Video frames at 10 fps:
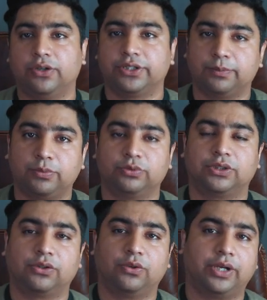हूँ और इसे
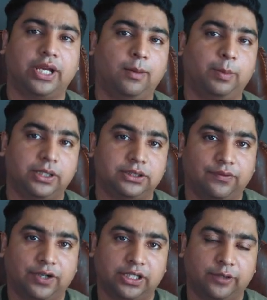पूछ सकता हूँ कि आप
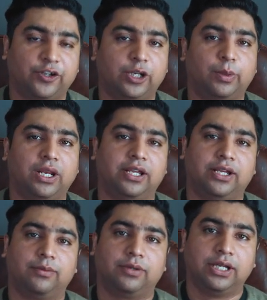किस वक्त अवेलेबल
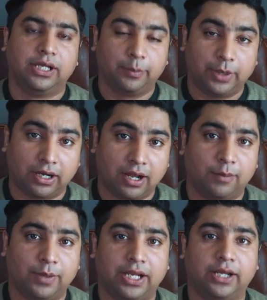हैं या वो मेरा
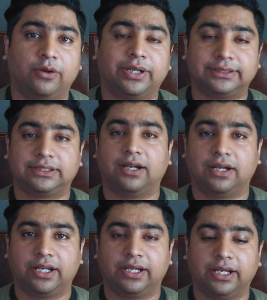काम करेंगे और किस तरह
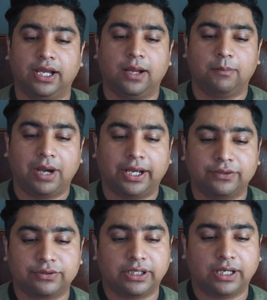करेंगे
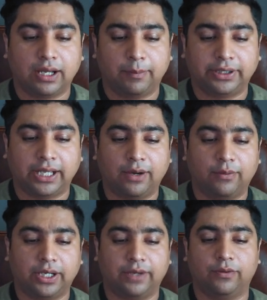बाकी उसने बताया
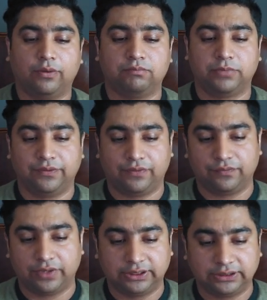हुआ कि वो
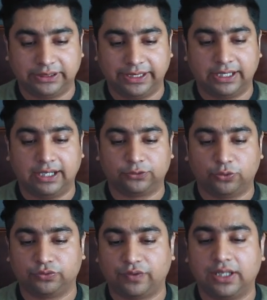डिफरेंट वर्जन देगा
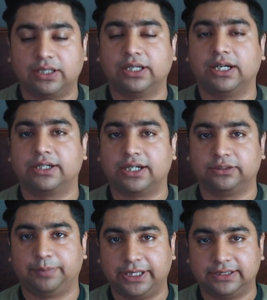सोर्स फाइल देगा
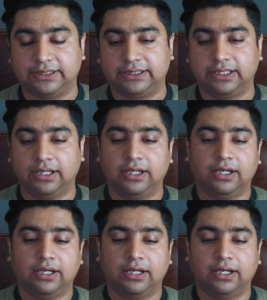ट्रांसपेरेंसी